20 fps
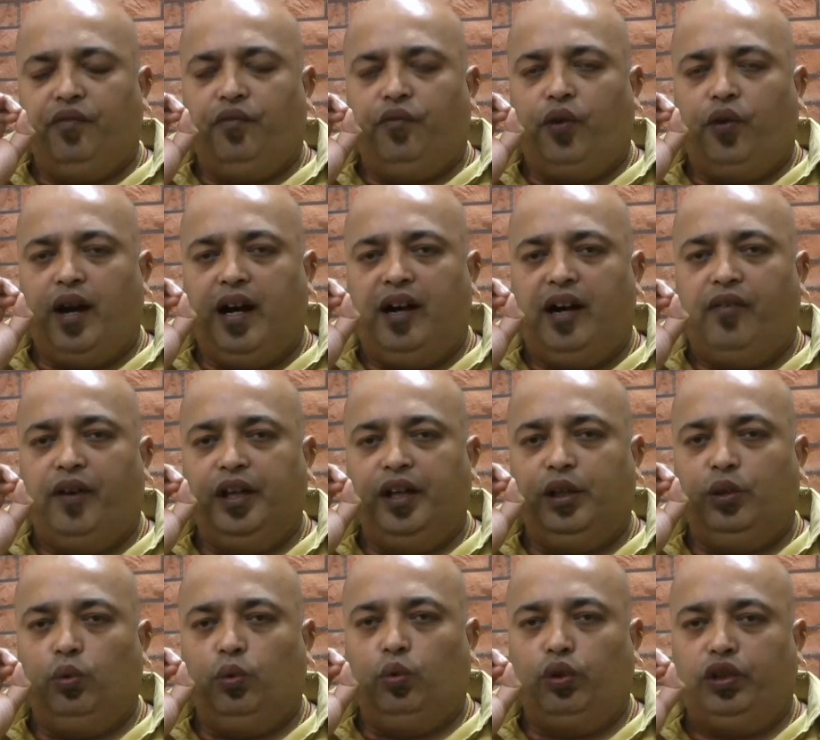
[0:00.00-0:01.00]
वाह वाही
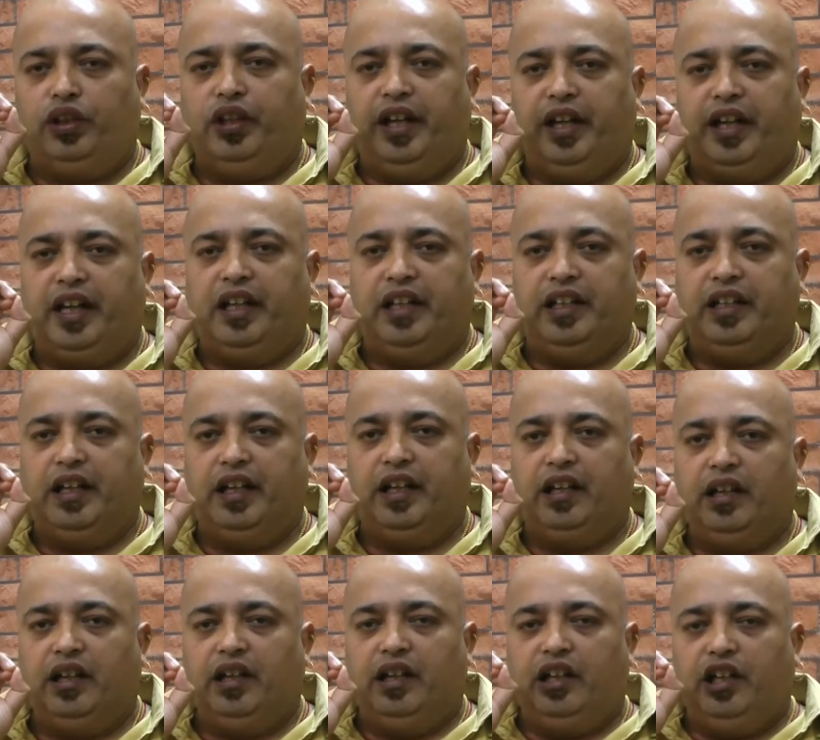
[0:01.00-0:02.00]
लूटने के लिए
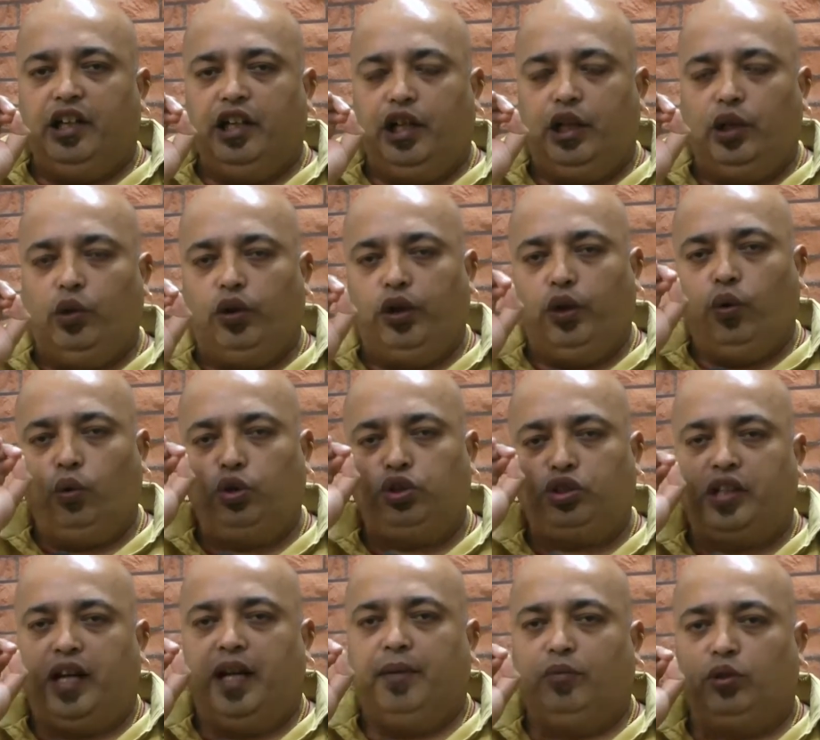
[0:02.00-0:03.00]
इन्होंने उस
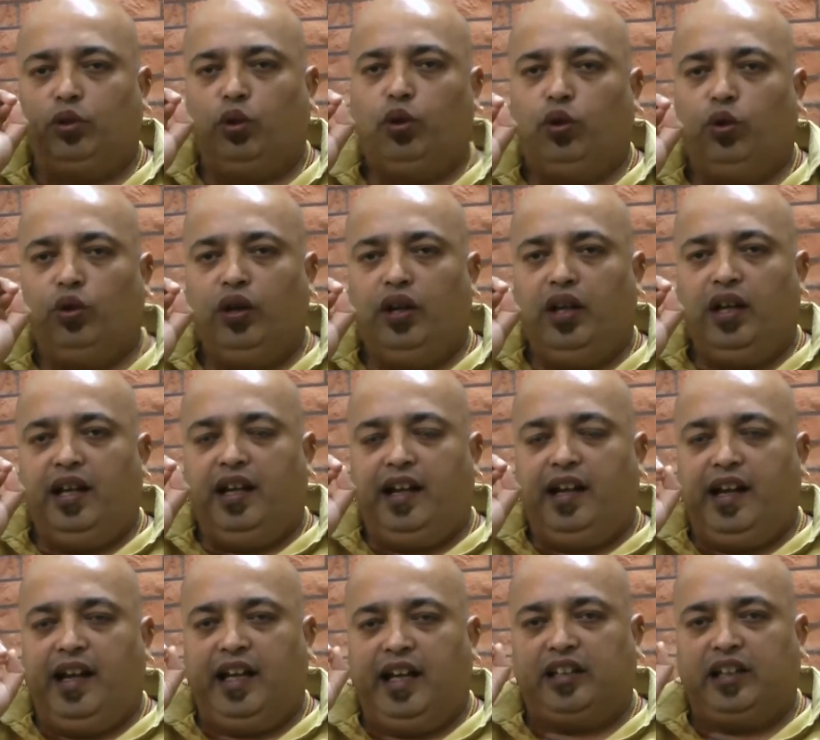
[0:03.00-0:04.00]
टाइम तो
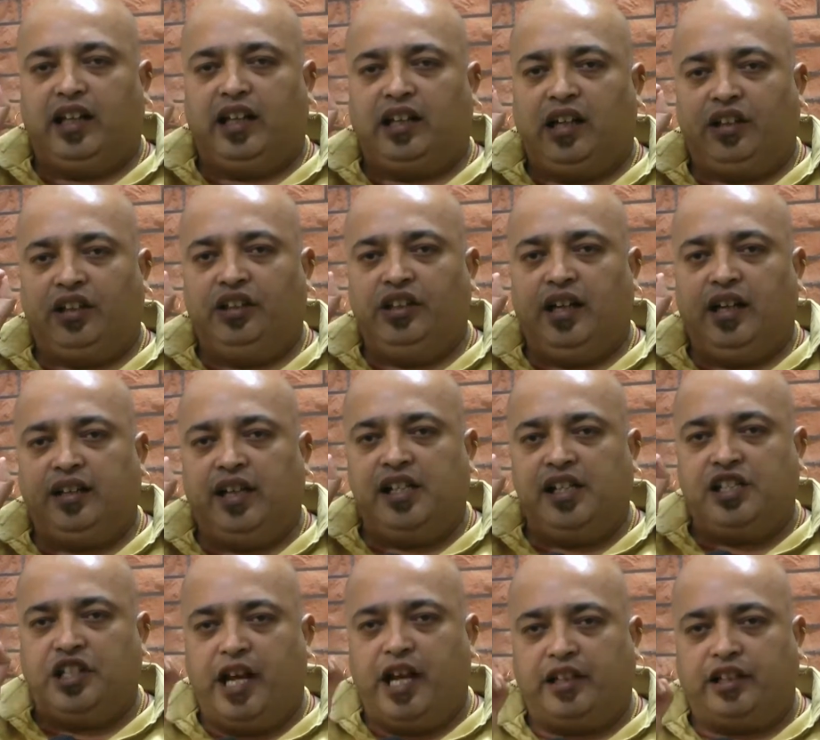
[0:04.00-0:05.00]
ऐसा कर दिया था
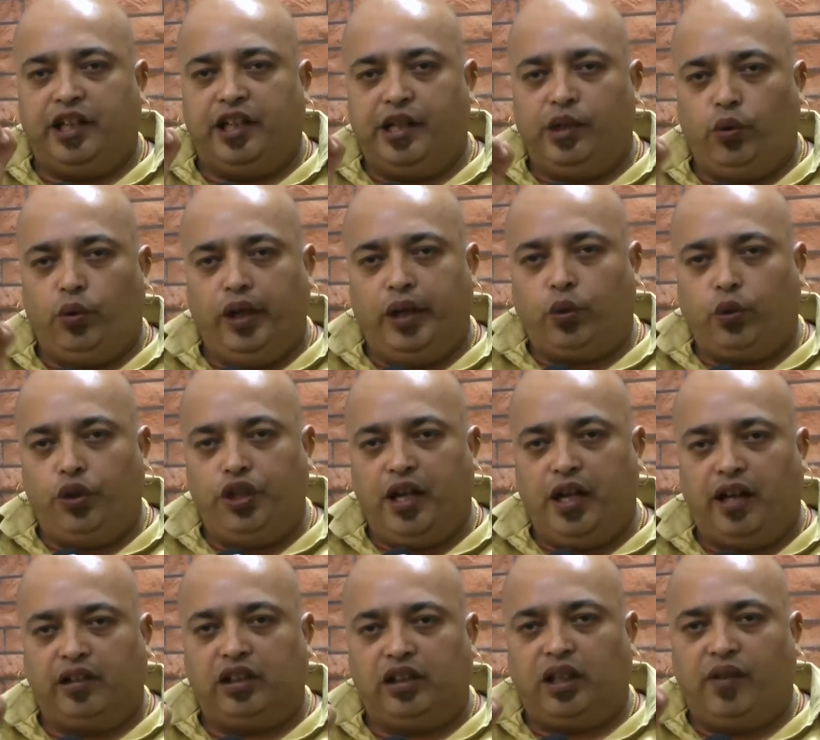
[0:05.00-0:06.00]
जैसे इन्होंने कोई
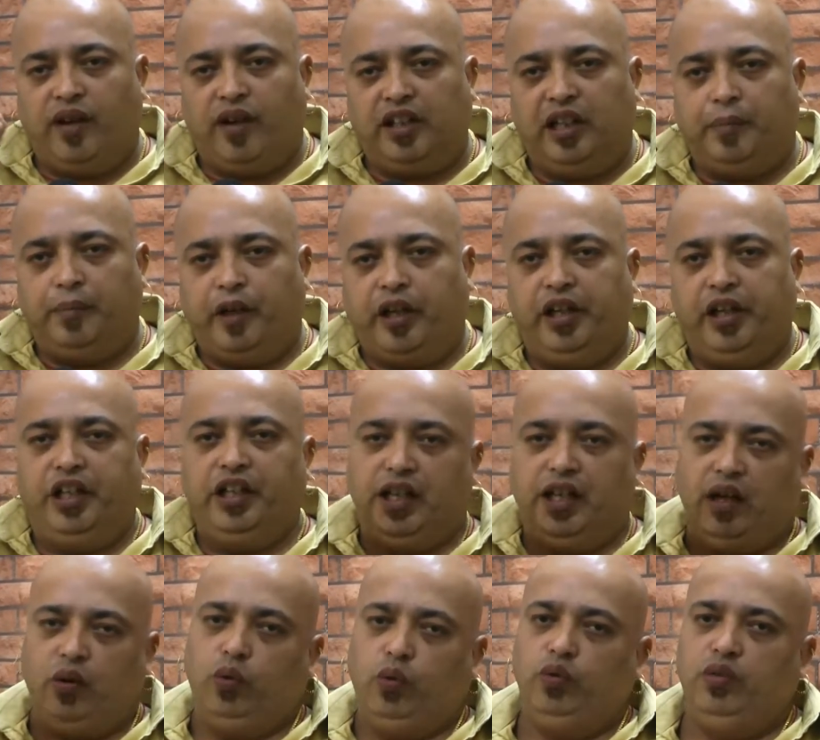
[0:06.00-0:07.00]
आतंकवादी पकड़
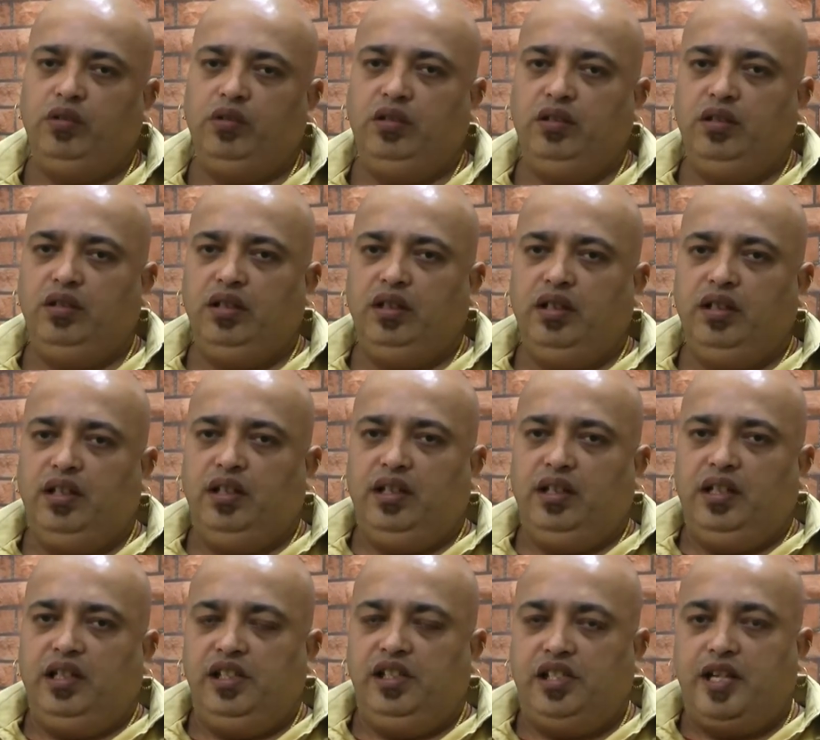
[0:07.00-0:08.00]
लिया
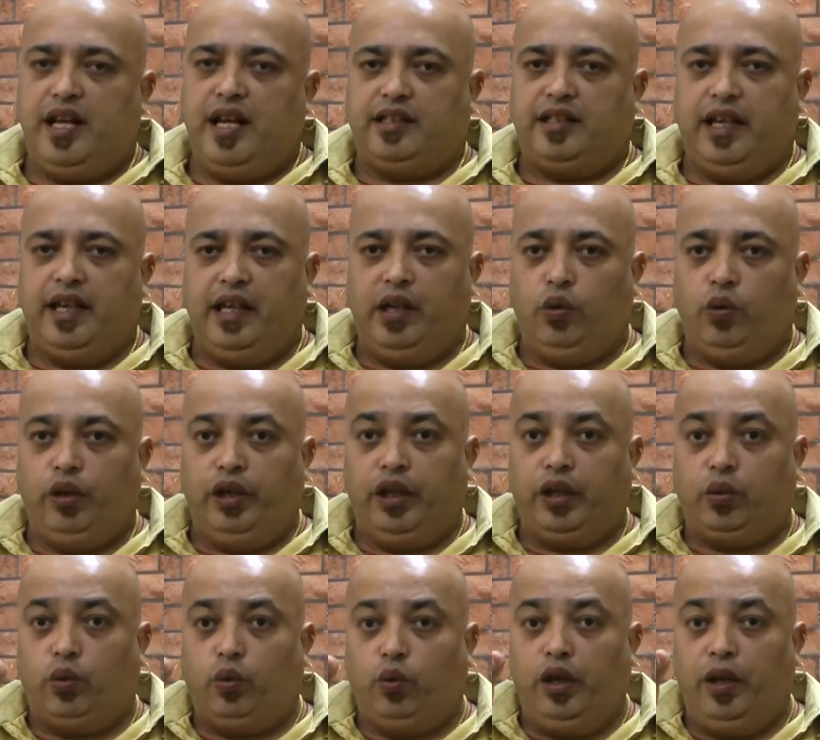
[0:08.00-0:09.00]
हो जैसे इन्होंने
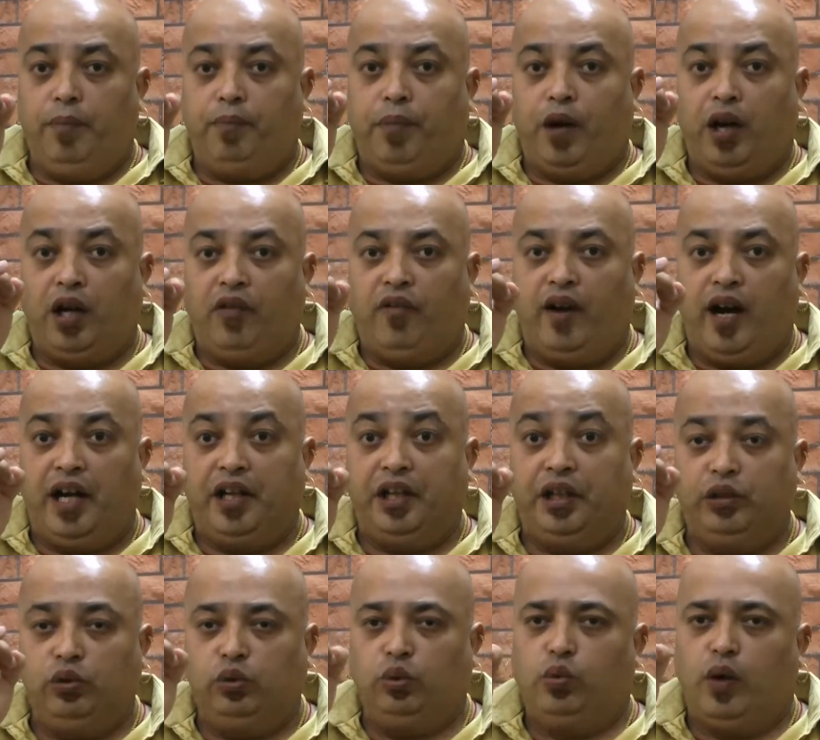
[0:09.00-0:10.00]
कोई भगवा
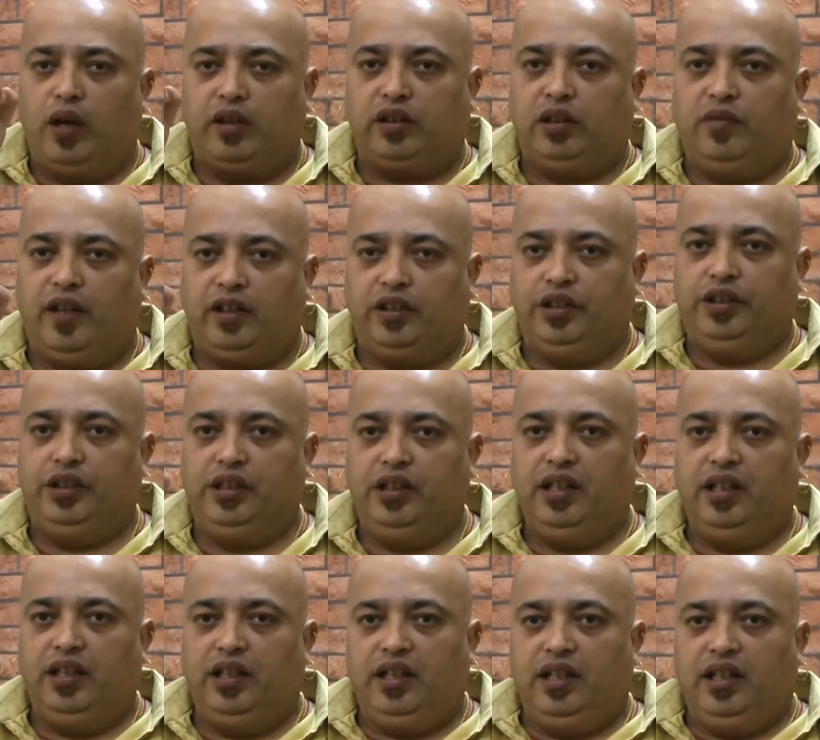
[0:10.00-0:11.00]
हिंदू आतंकवादी
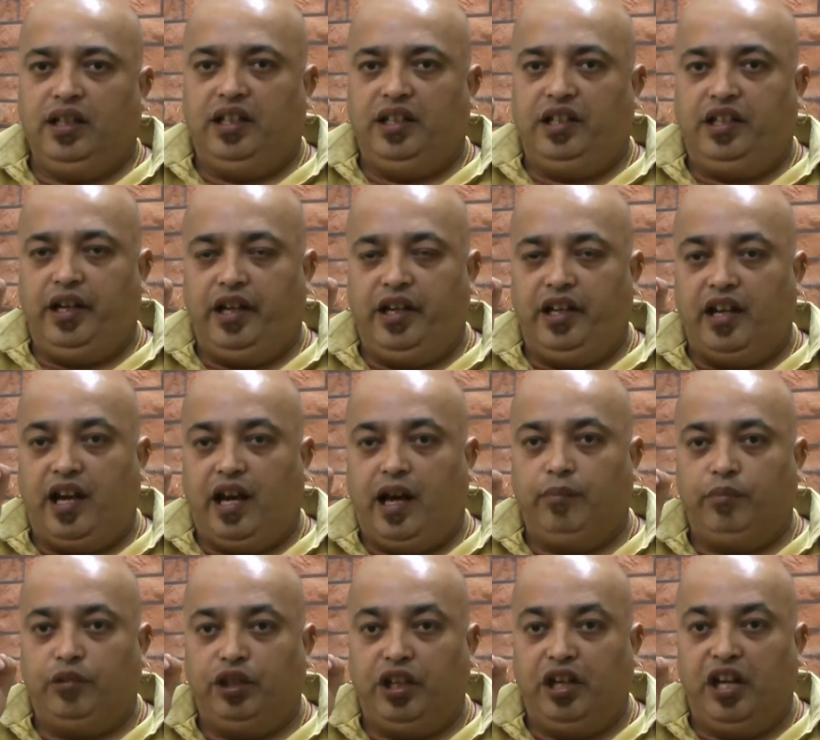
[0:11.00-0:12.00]
ये
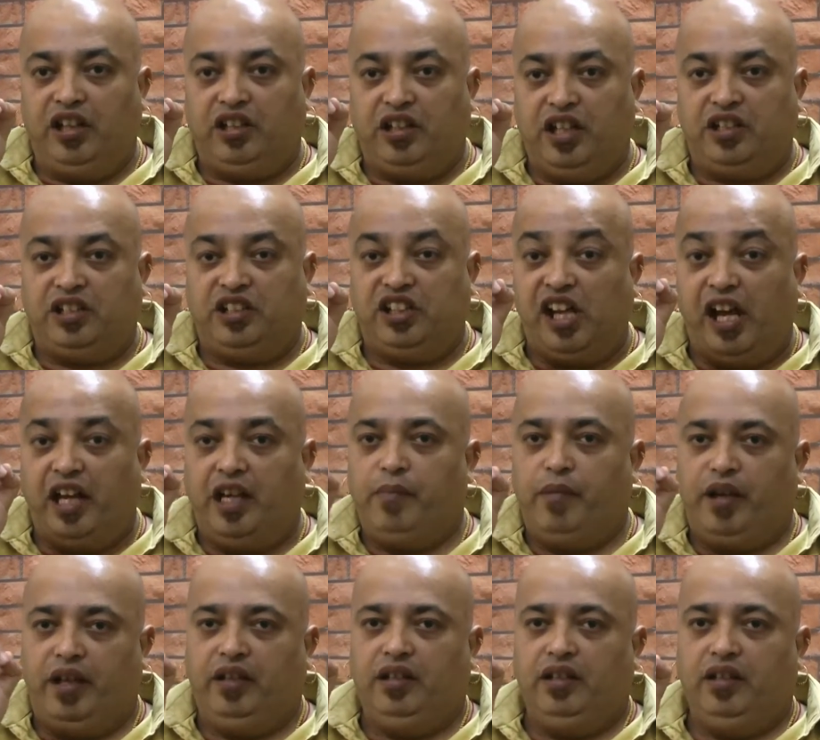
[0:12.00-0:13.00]
नाम दे रहे थे सीआई में